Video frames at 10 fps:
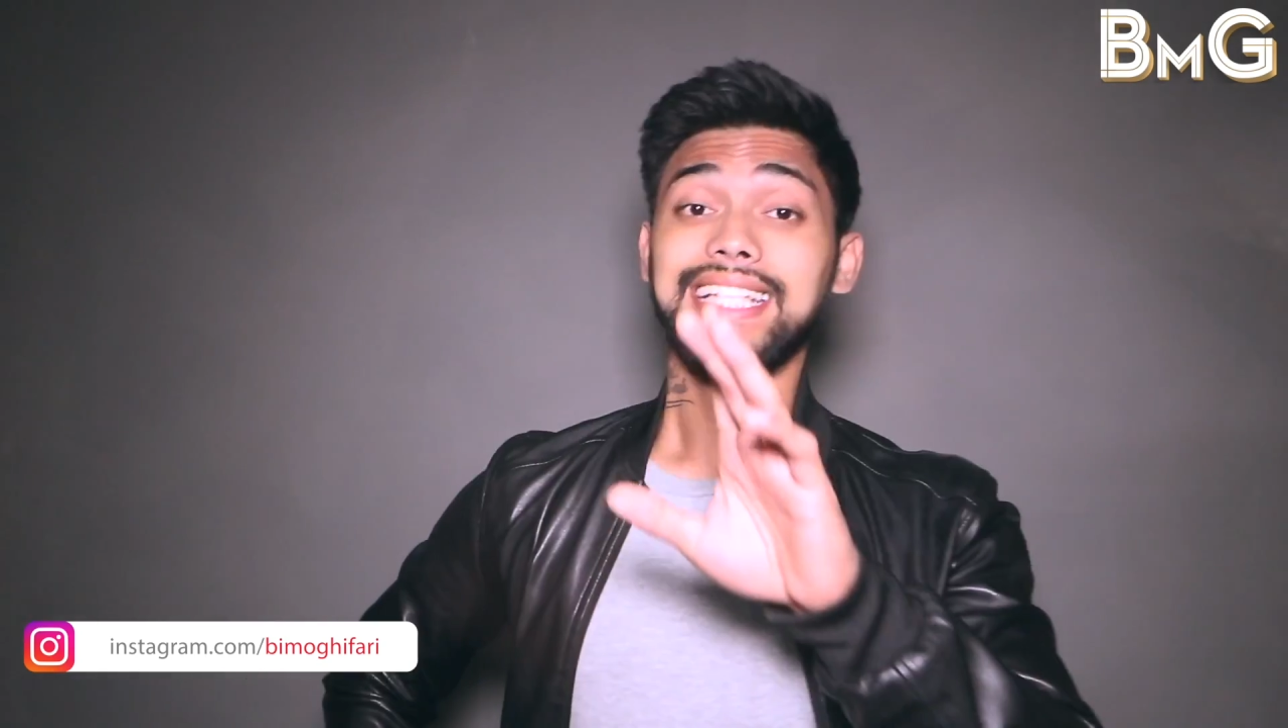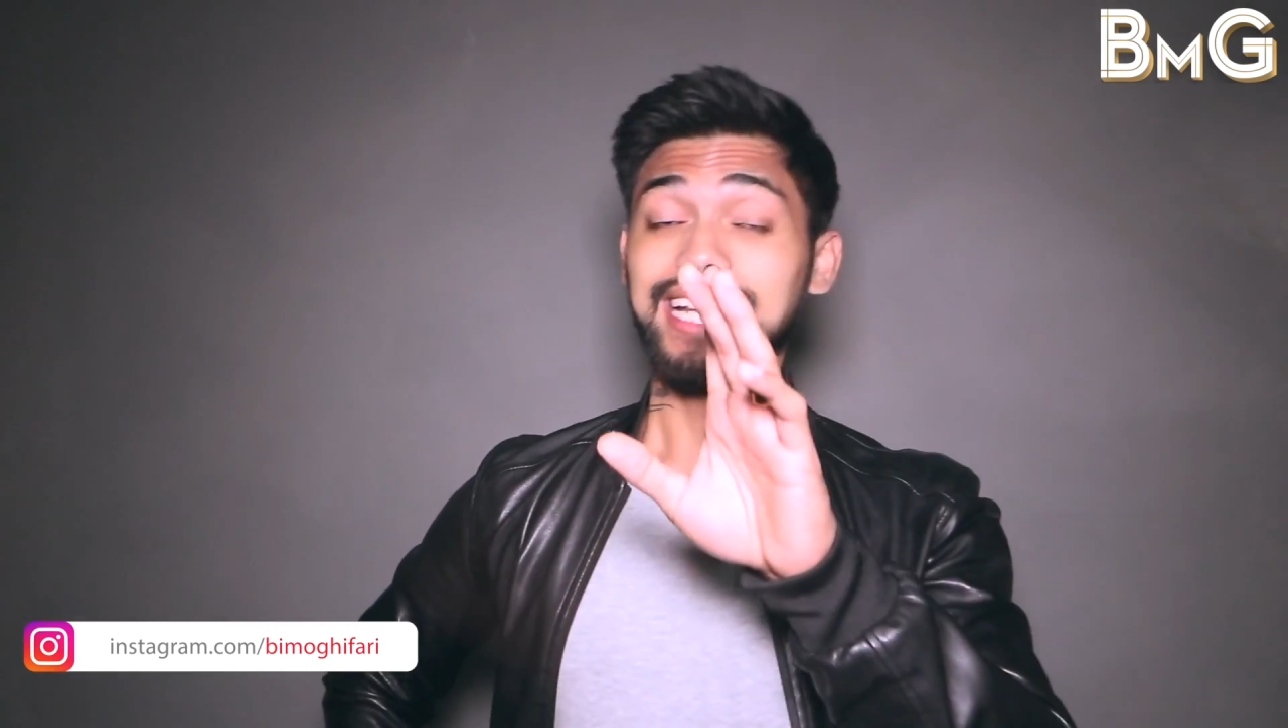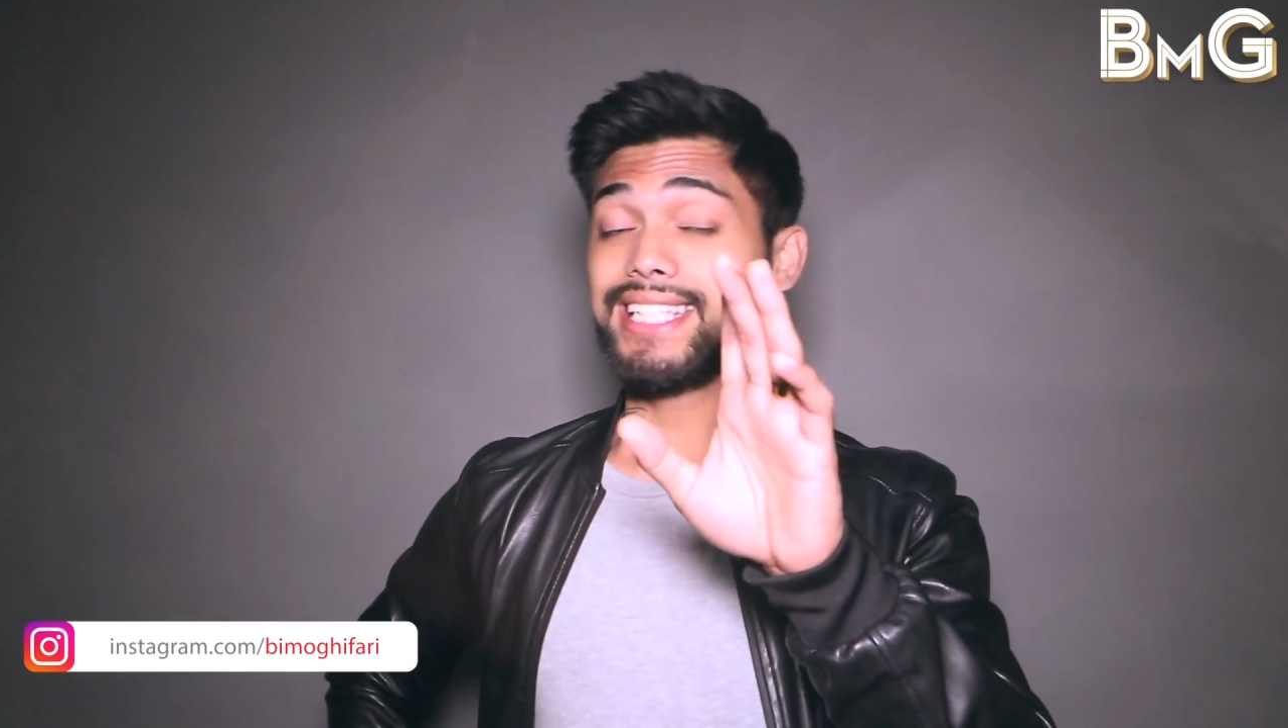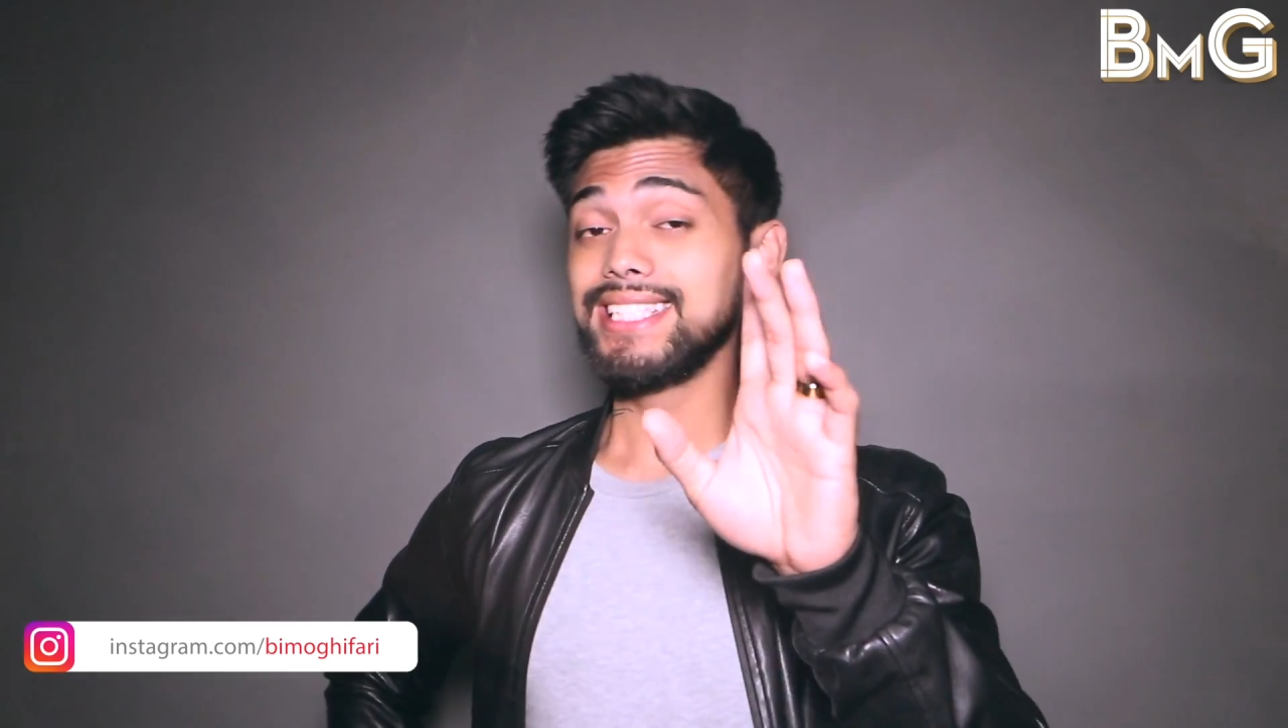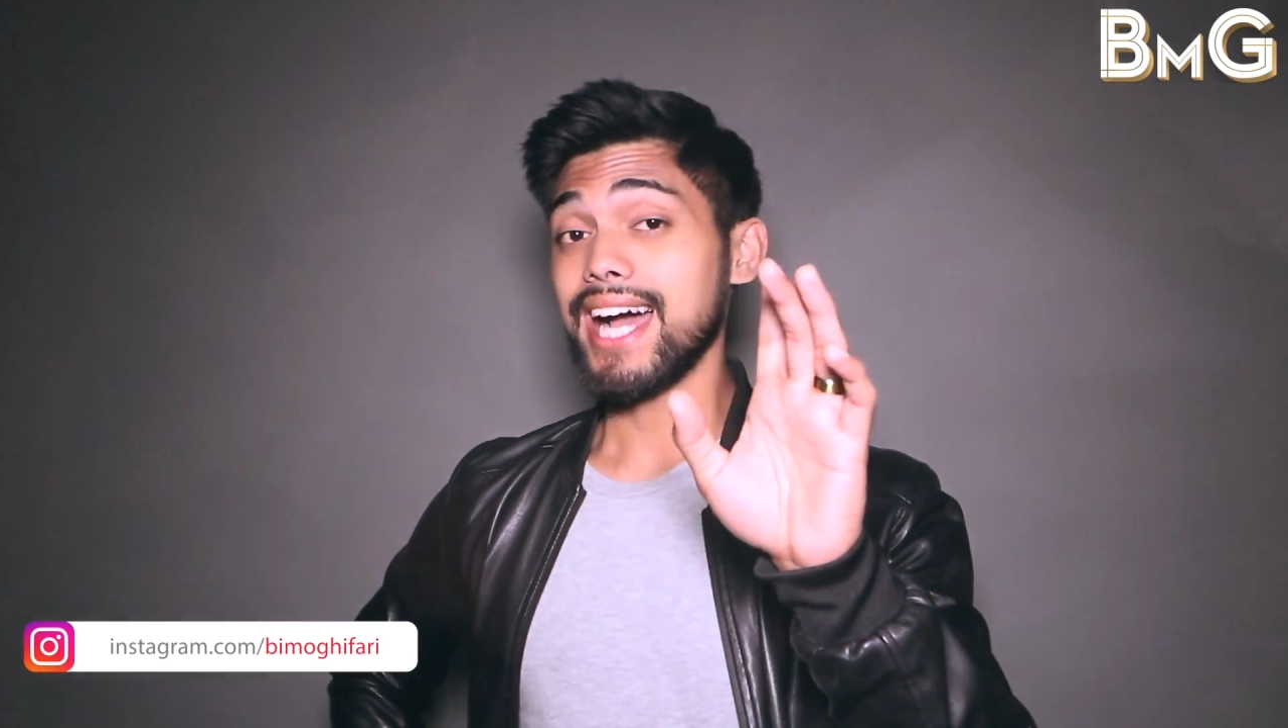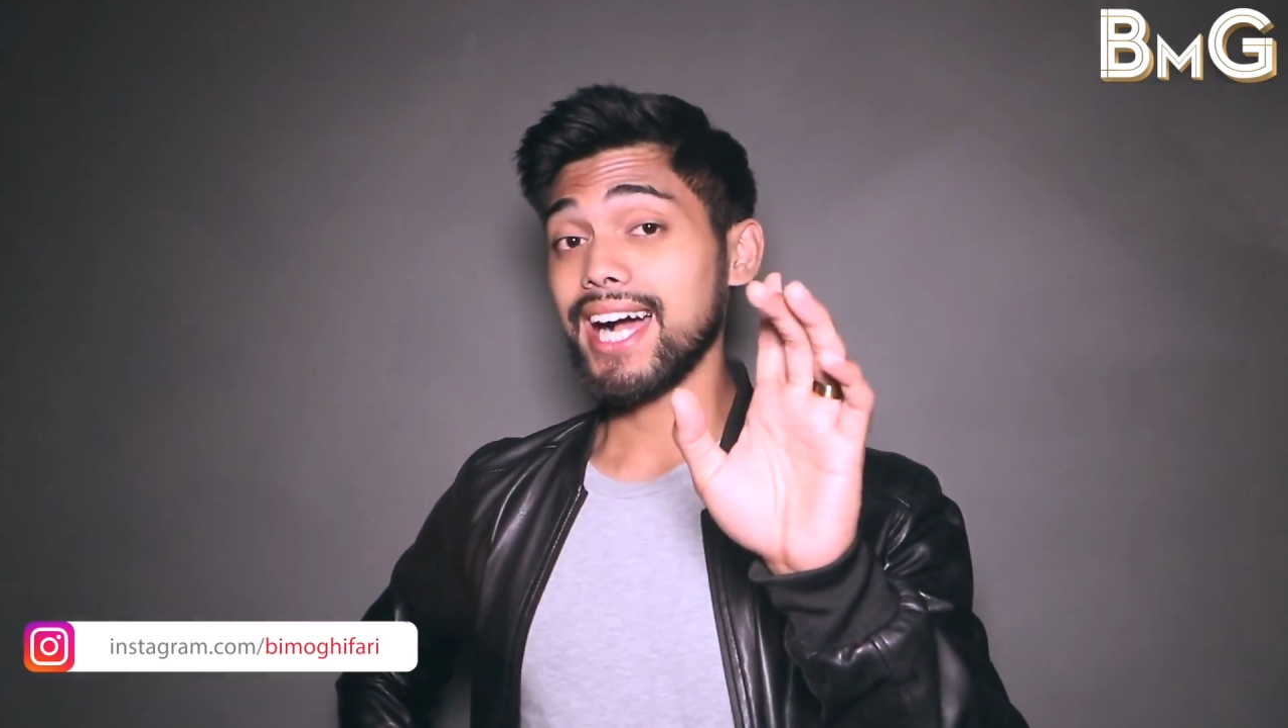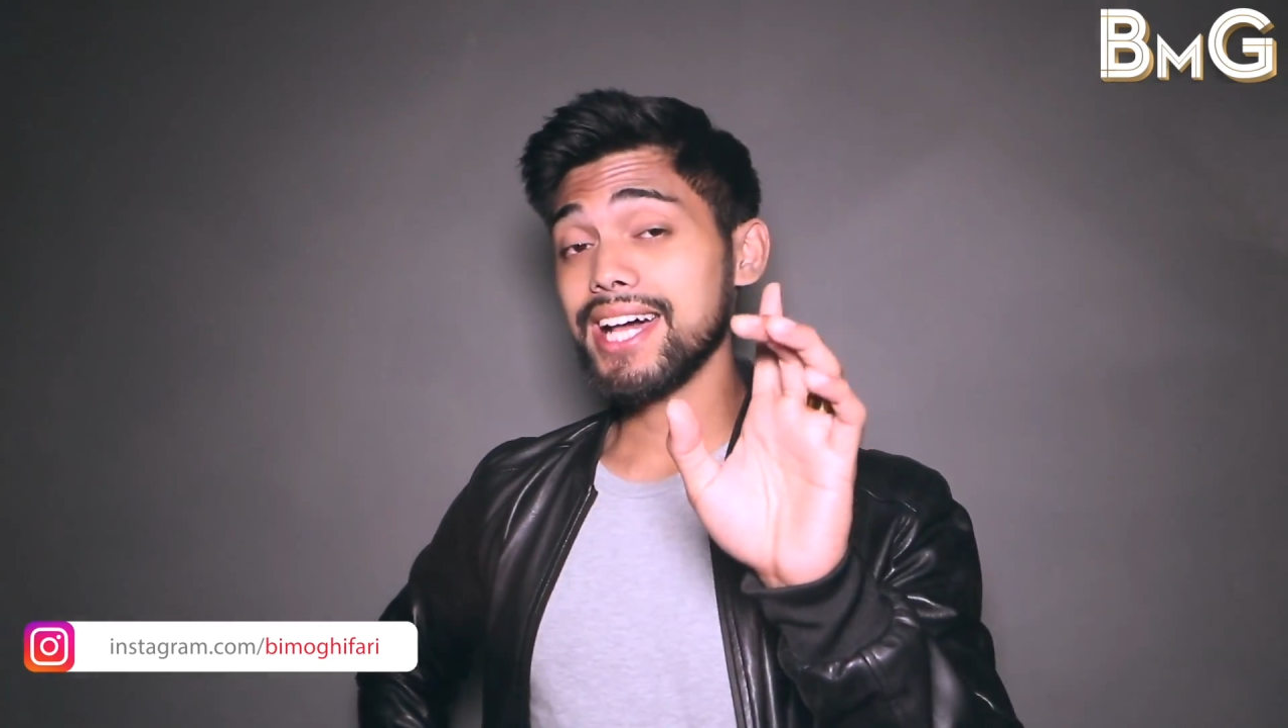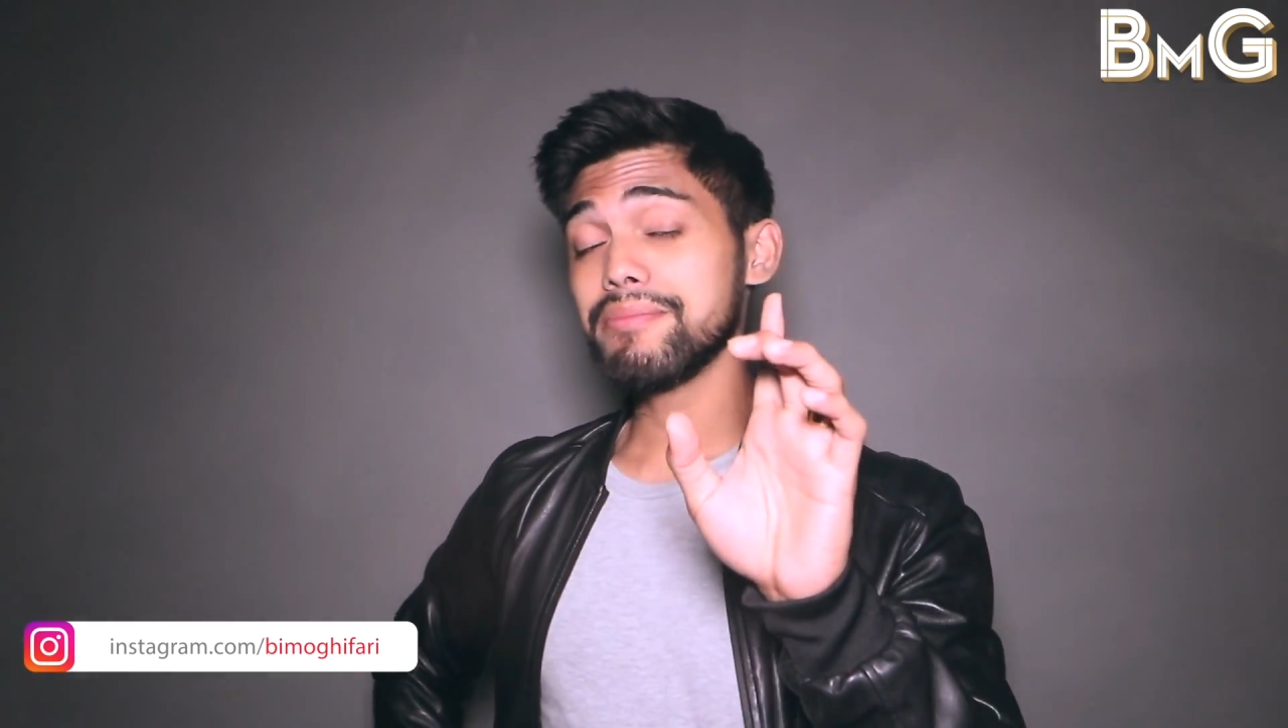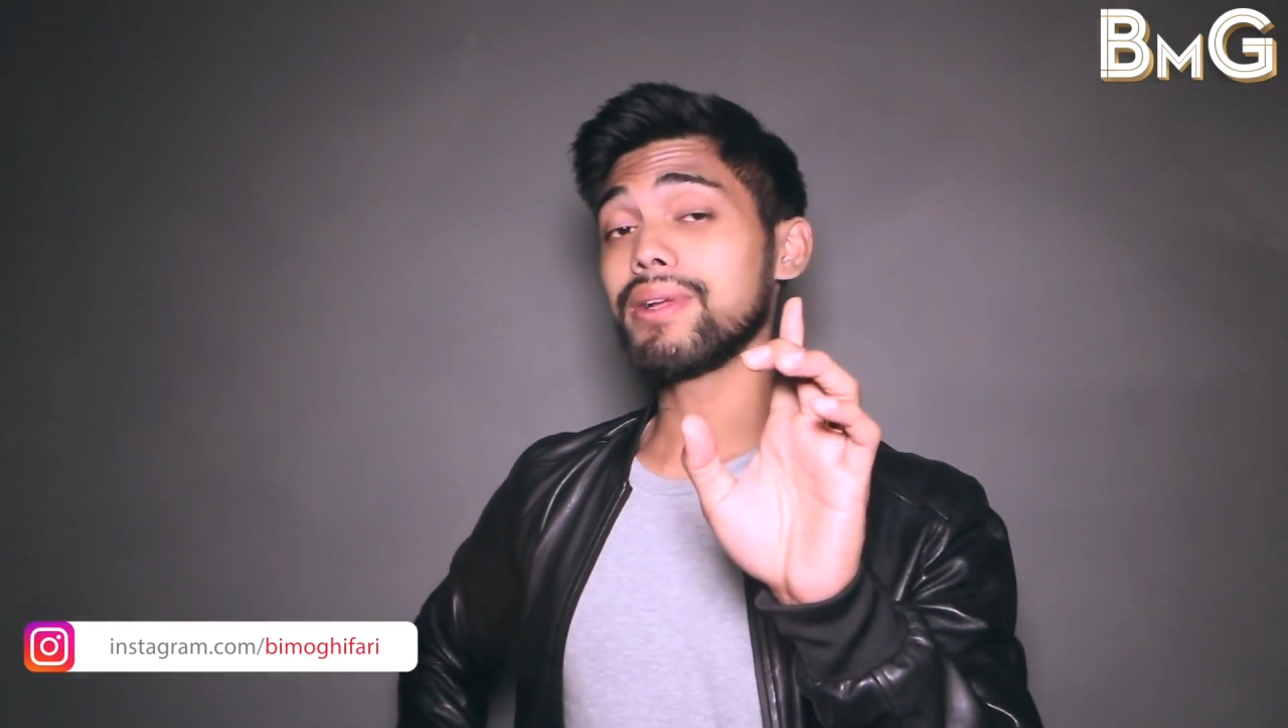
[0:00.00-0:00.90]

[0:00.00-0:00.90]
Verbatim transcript: jadi jangan